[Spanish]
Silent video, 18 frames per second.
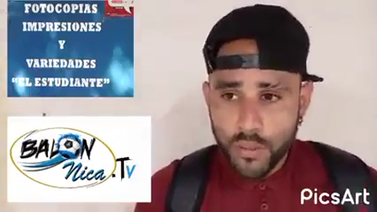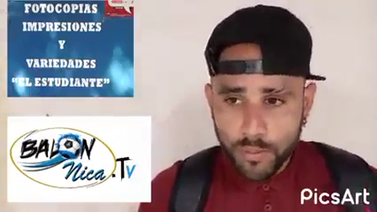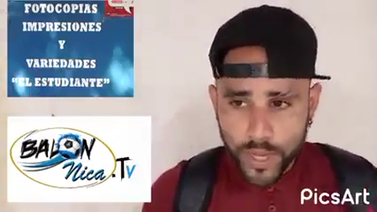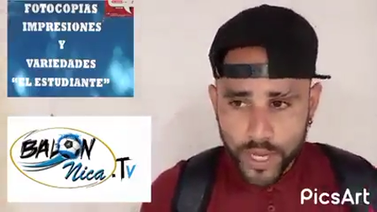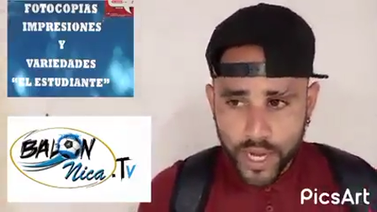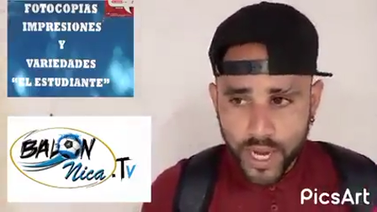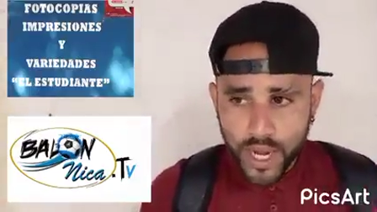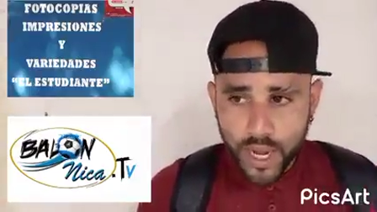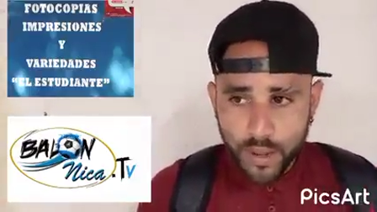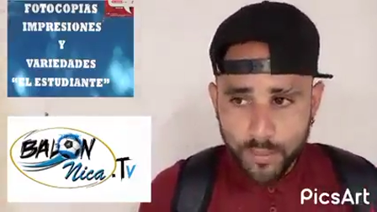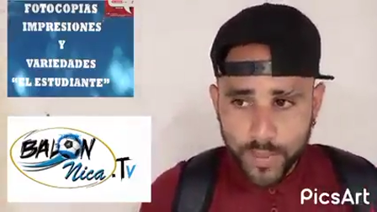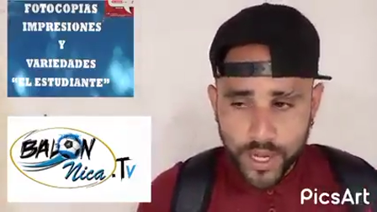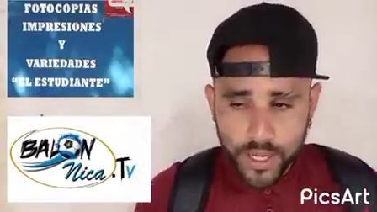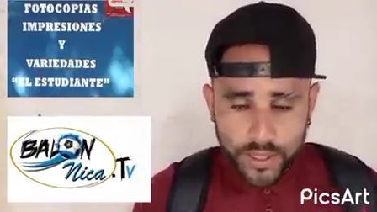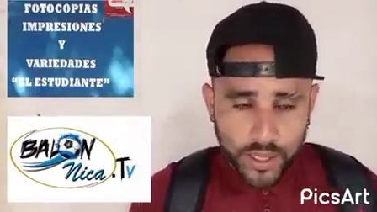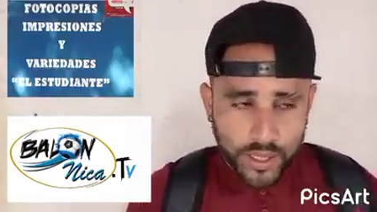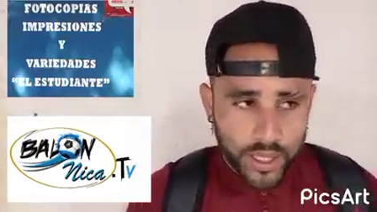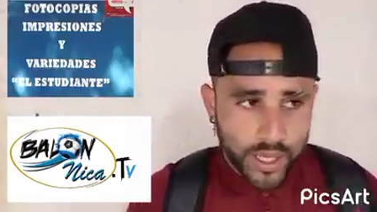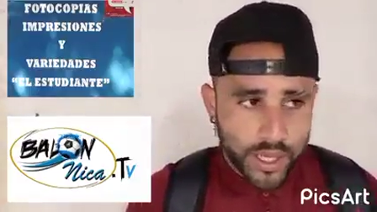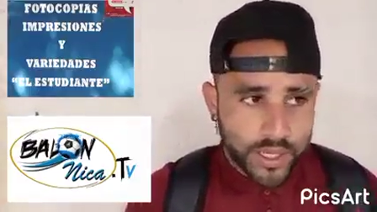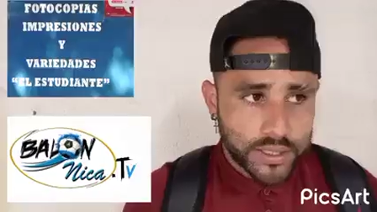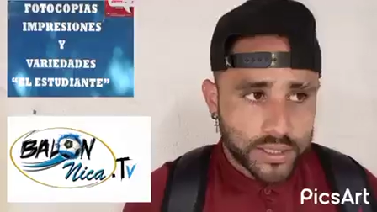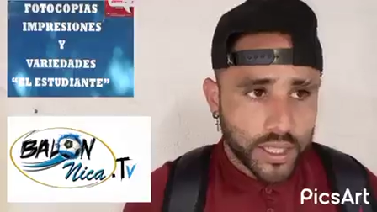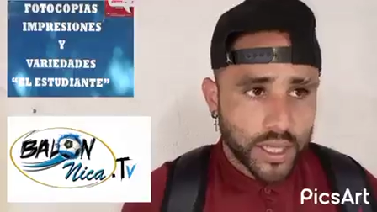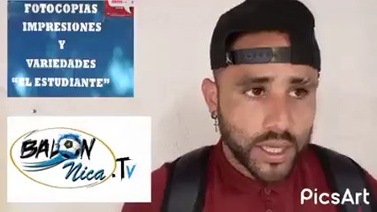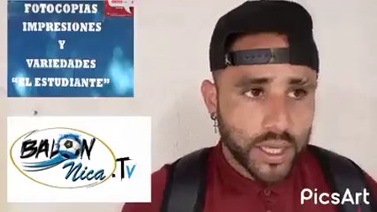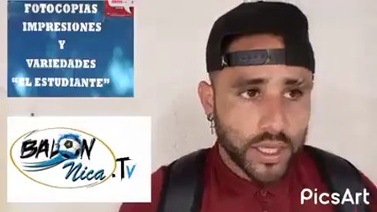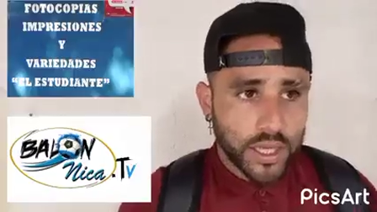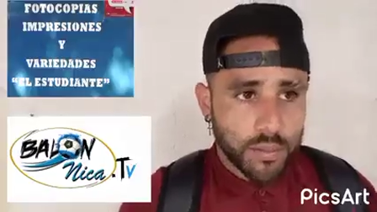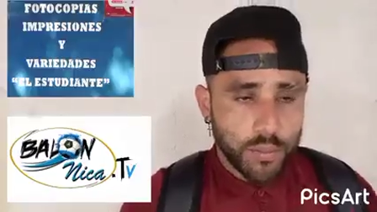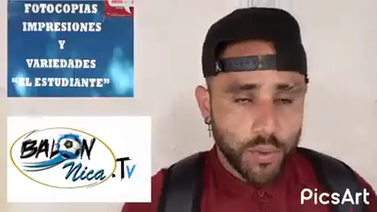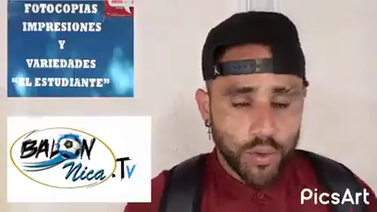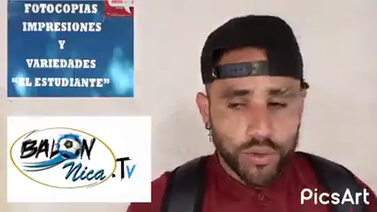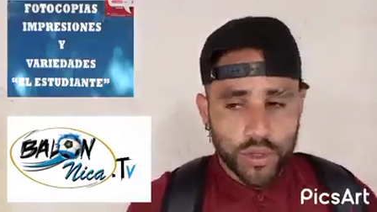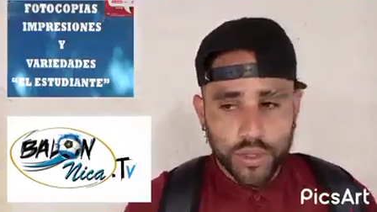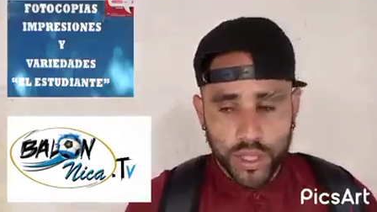para, para, tener en este
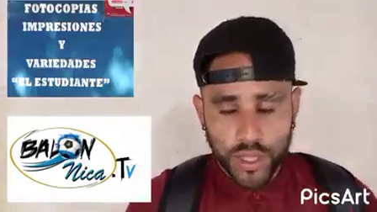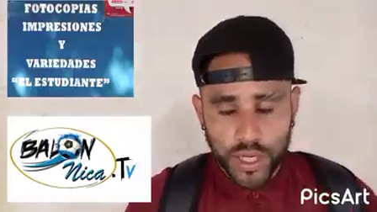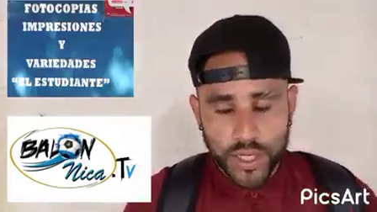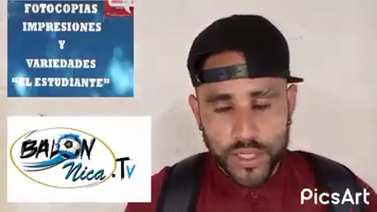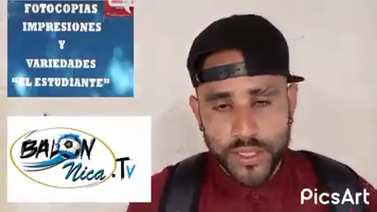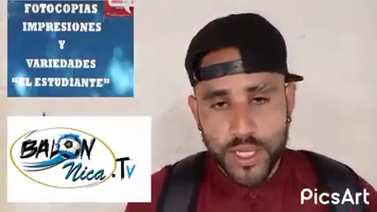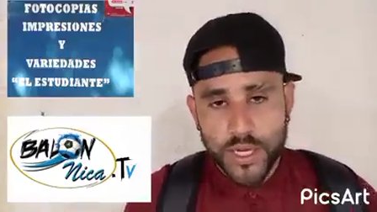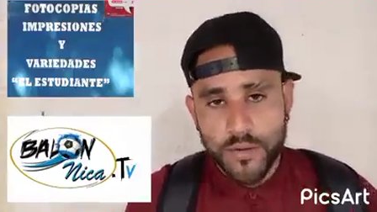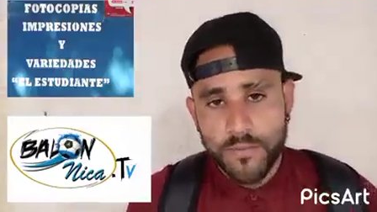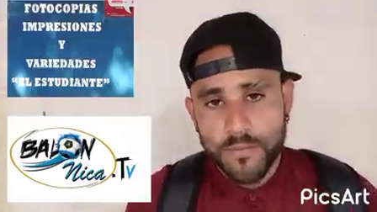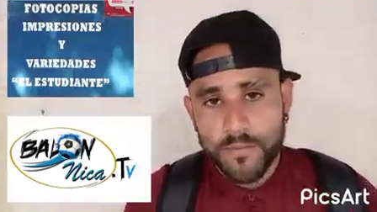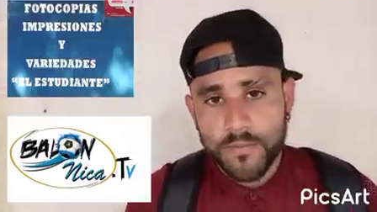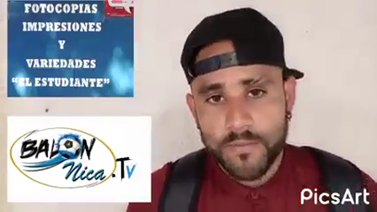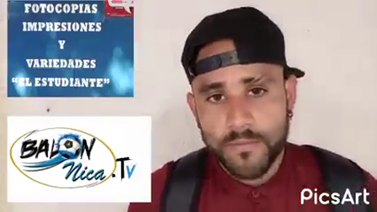equipo donde tiene que estar.